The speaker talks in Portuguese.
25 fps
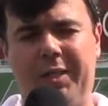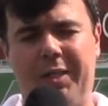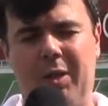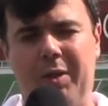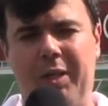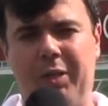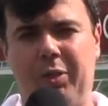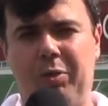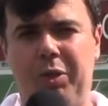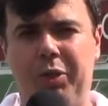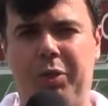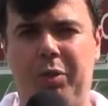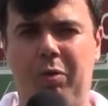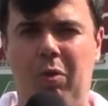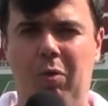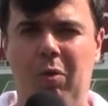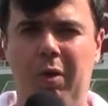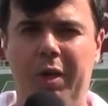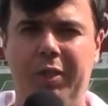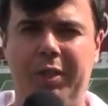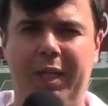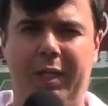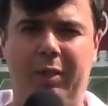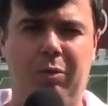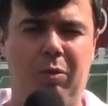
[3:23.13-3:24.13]
Saudações
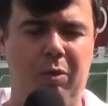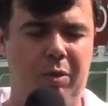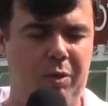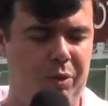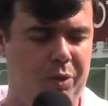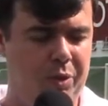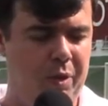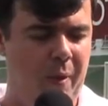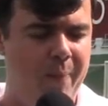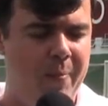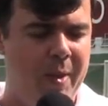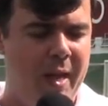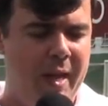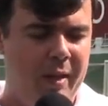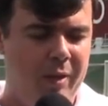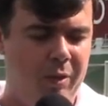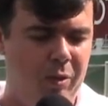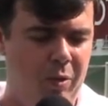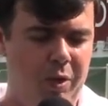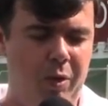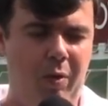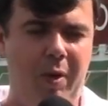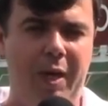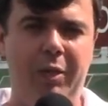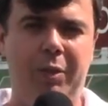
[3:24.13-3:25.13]
tricolores a todos
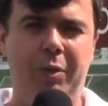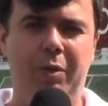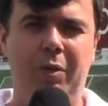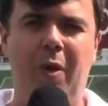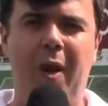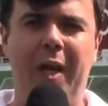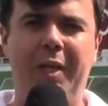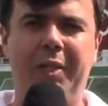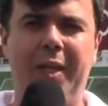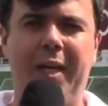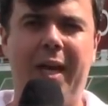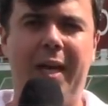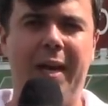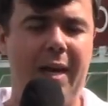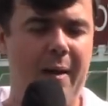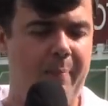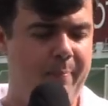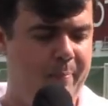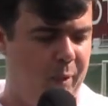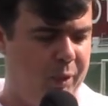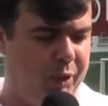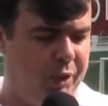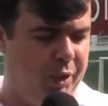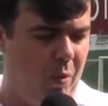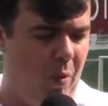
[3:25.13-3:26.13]
do Rio Grande do Norte, a galera
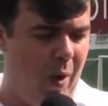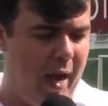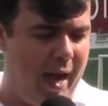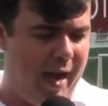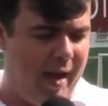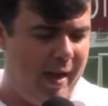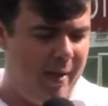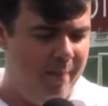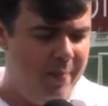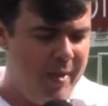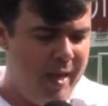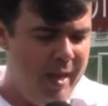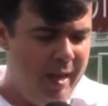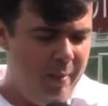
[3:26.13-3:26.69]
Potiguar.